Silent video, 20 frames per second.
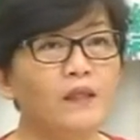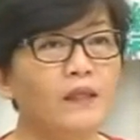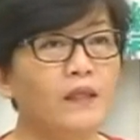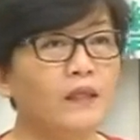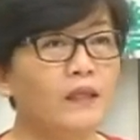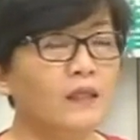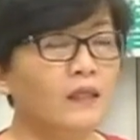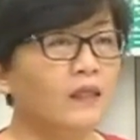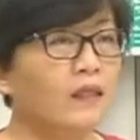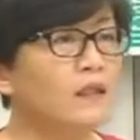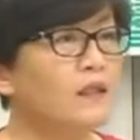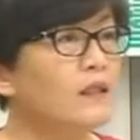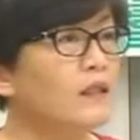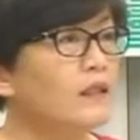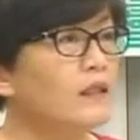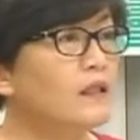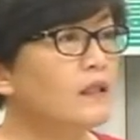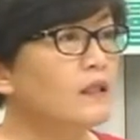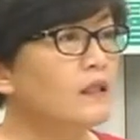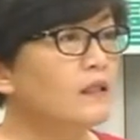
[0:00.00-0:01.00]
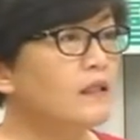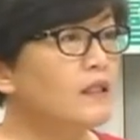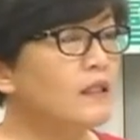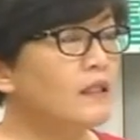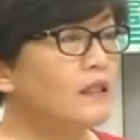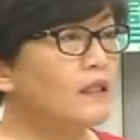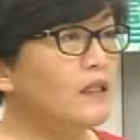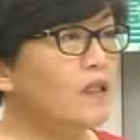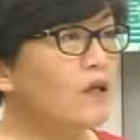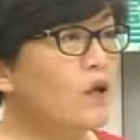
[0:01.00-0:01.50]
那个
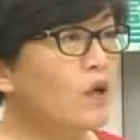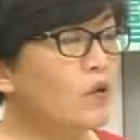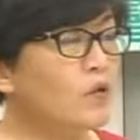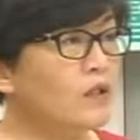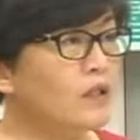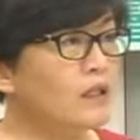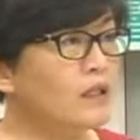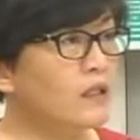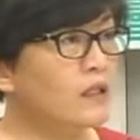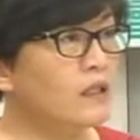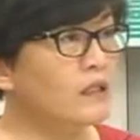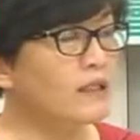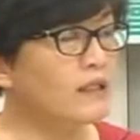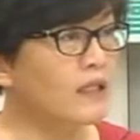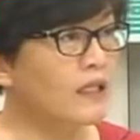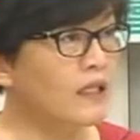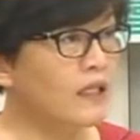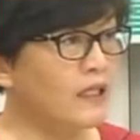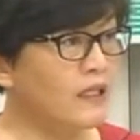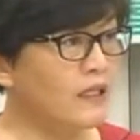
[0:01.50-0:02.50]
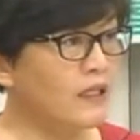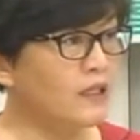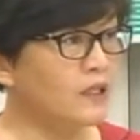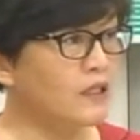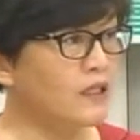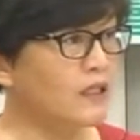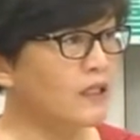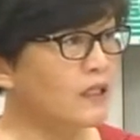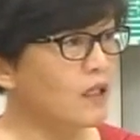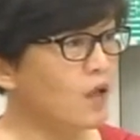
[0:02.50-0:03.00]
气候的呃一个
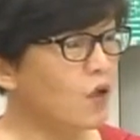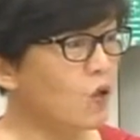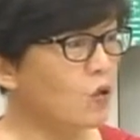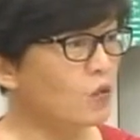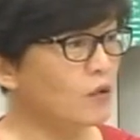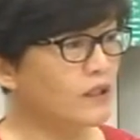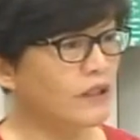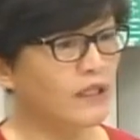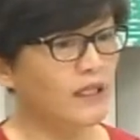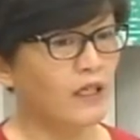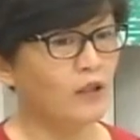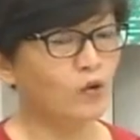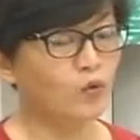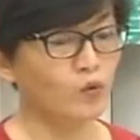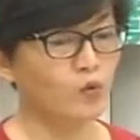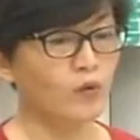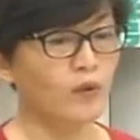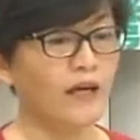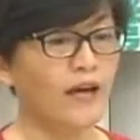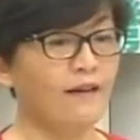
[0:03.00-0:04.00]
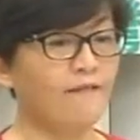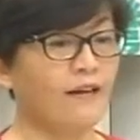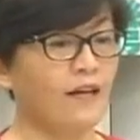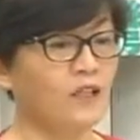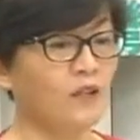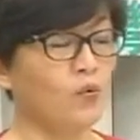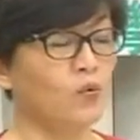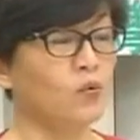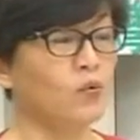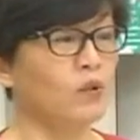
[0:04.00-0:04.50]
气候协助开
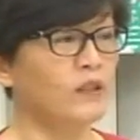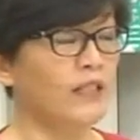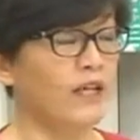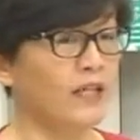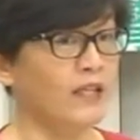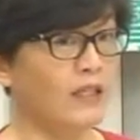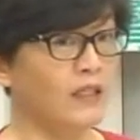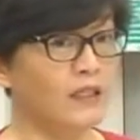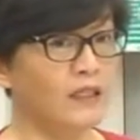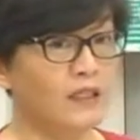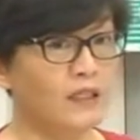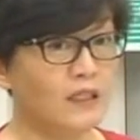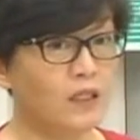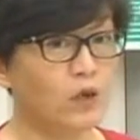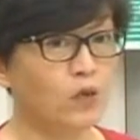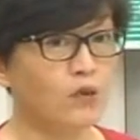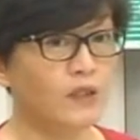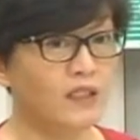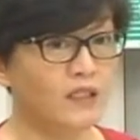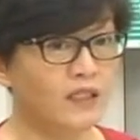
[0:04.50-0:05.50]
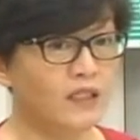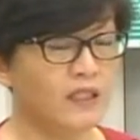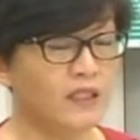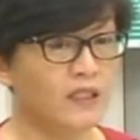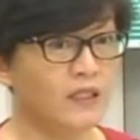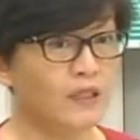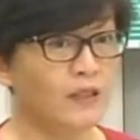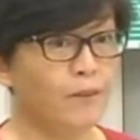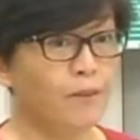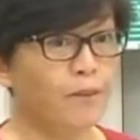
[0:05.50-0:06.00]
发中国家的一个气候基
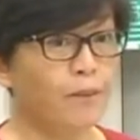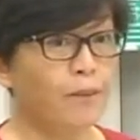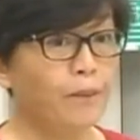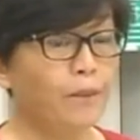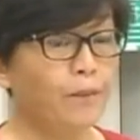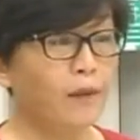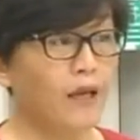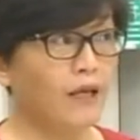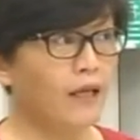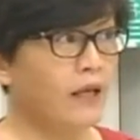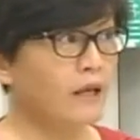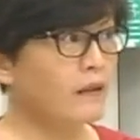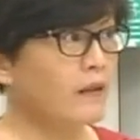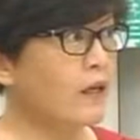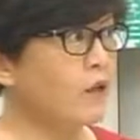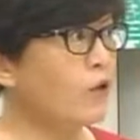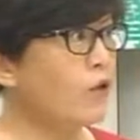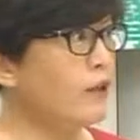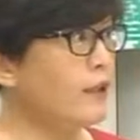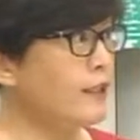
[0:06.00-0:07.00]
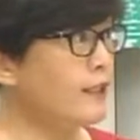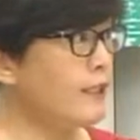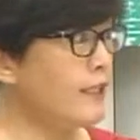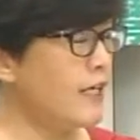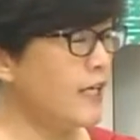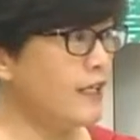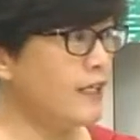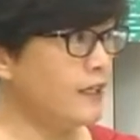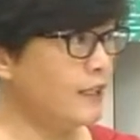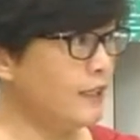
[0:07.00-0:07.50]
金，每年要有一
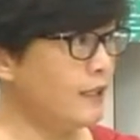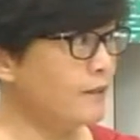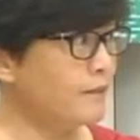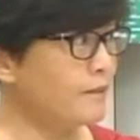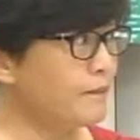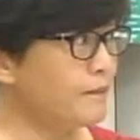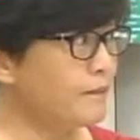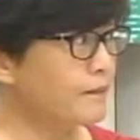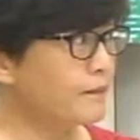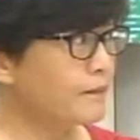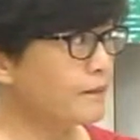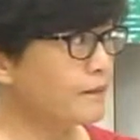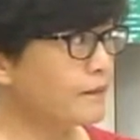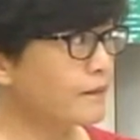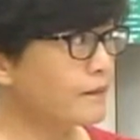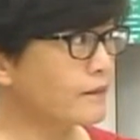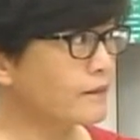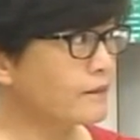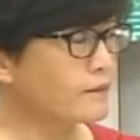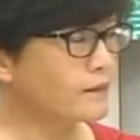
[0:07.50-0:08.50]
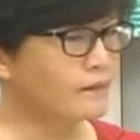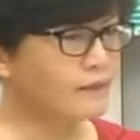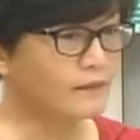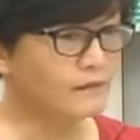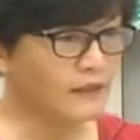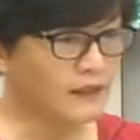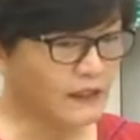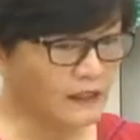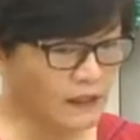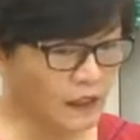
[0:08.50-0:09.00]
千亿，嗯哼，
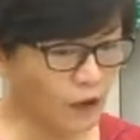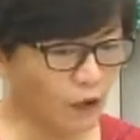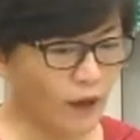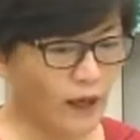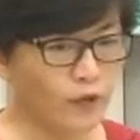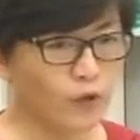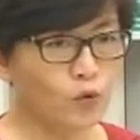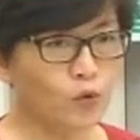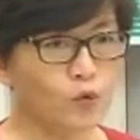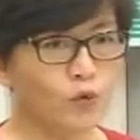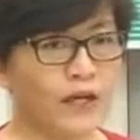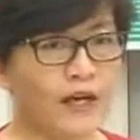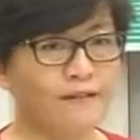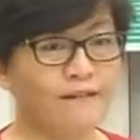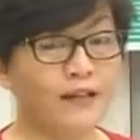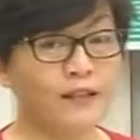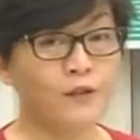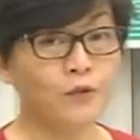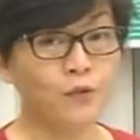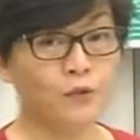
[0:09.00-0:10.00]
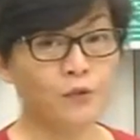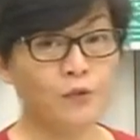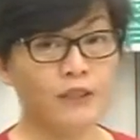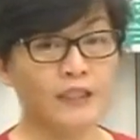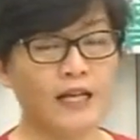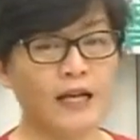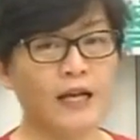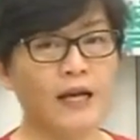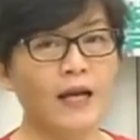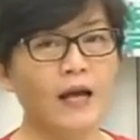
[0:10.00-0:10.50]
的援助开发中国
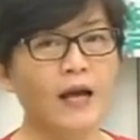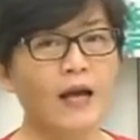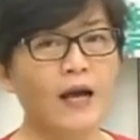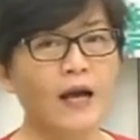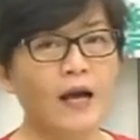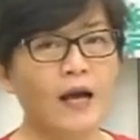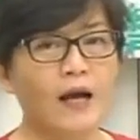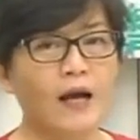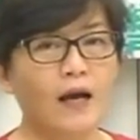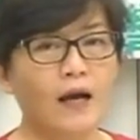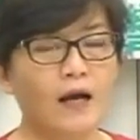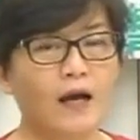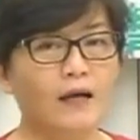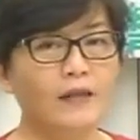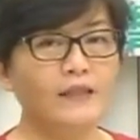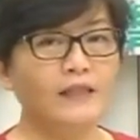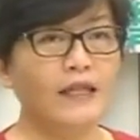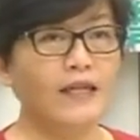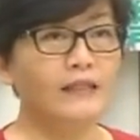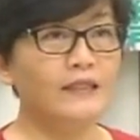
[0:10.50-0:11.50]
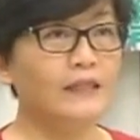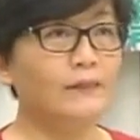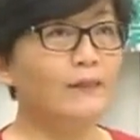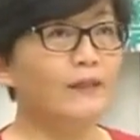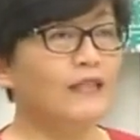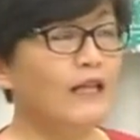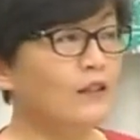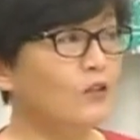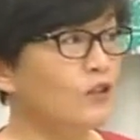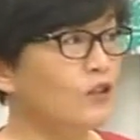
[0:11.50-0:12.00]
家。好，那基
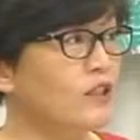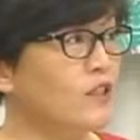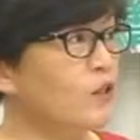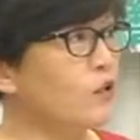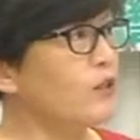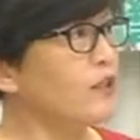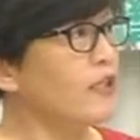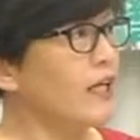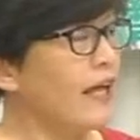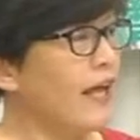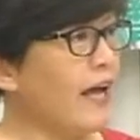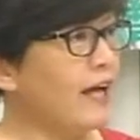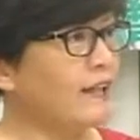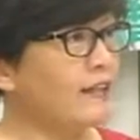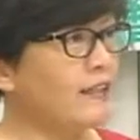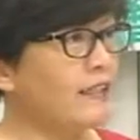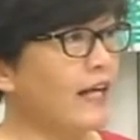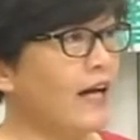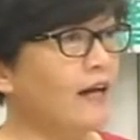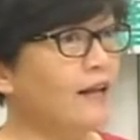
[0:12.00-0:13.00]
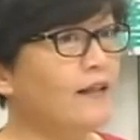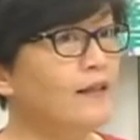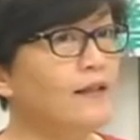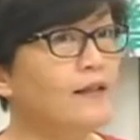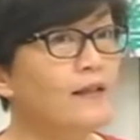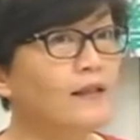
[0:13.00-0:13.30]
本上就只有这两项。